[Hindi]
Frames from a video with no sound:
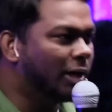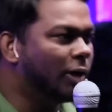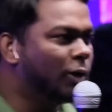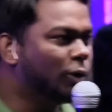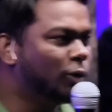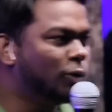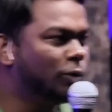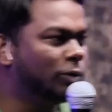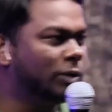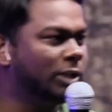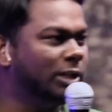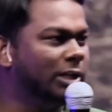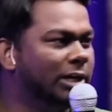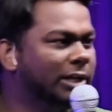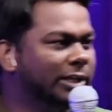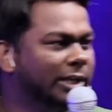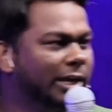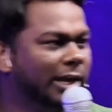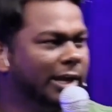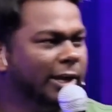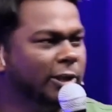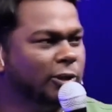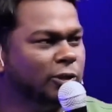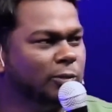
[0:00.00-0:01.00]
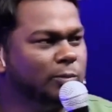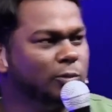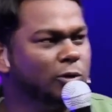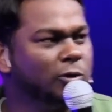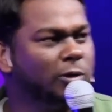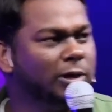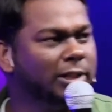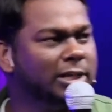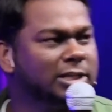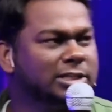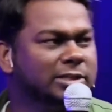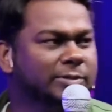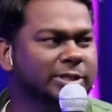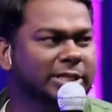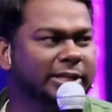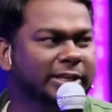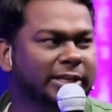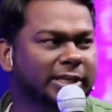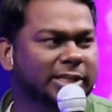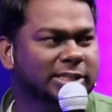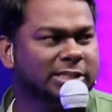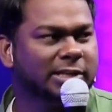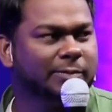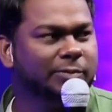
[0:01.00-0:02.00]
खड़े हो दो तीन लड़के आ रही तुमको गधा समझ
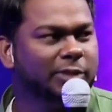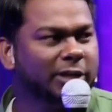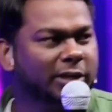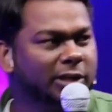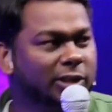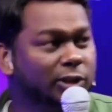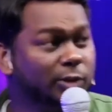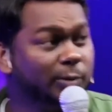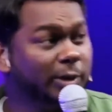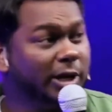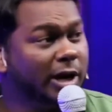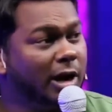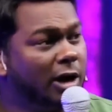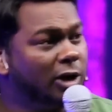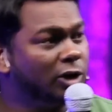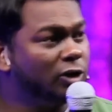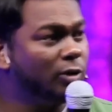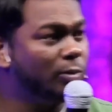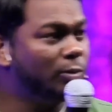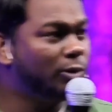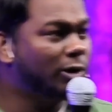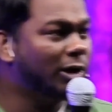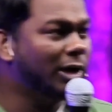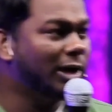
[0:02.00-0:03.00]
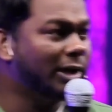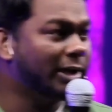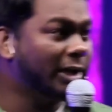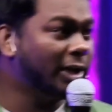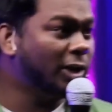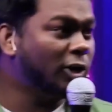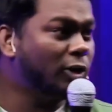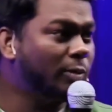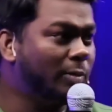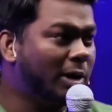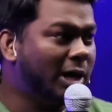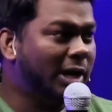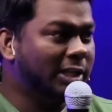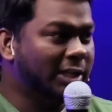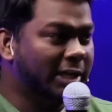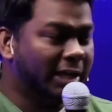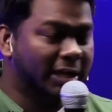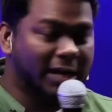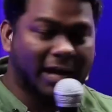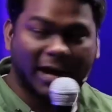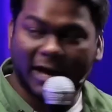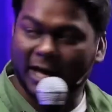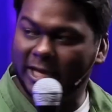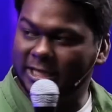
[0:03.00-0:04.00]
रही है सब देख के तुम्हारे हार्ट को बुरा लगेगा और बाहर आ
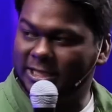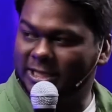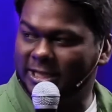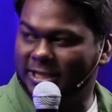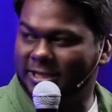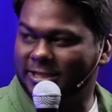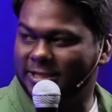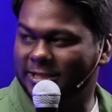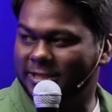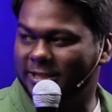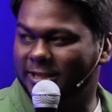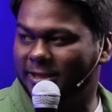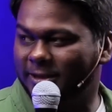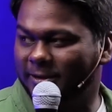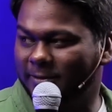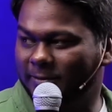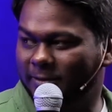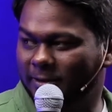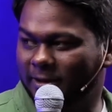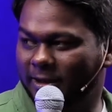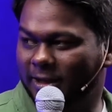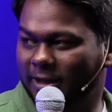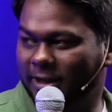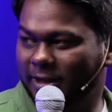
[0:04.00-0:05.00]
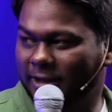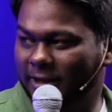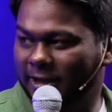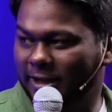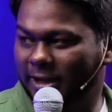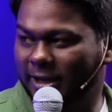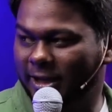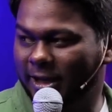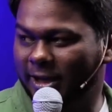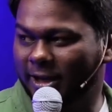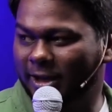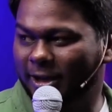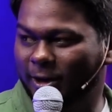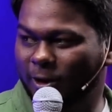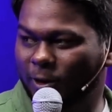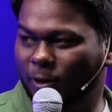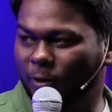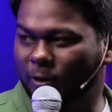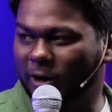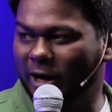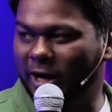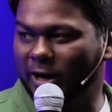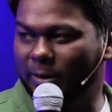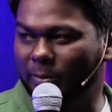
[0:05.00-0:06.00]
जाएगा हाय चिक्स
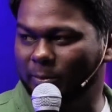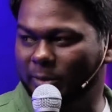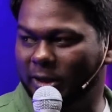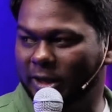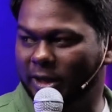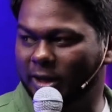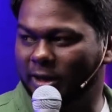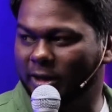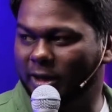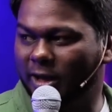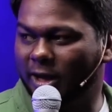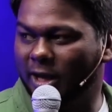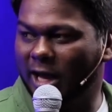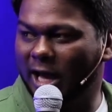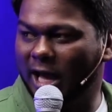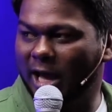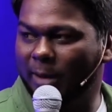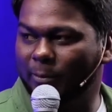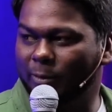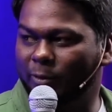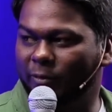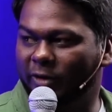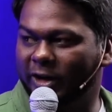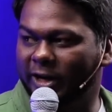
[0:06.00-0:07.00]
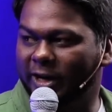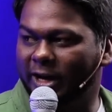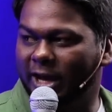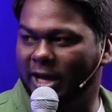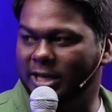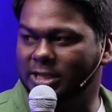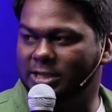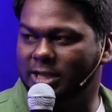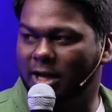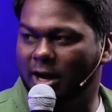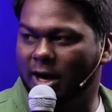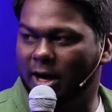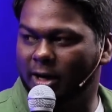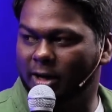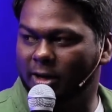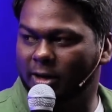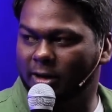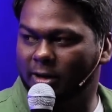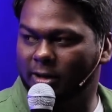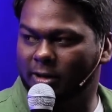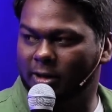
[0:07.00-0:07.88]
लुक एट मी आई एम ए वेरी नाइस हार्ट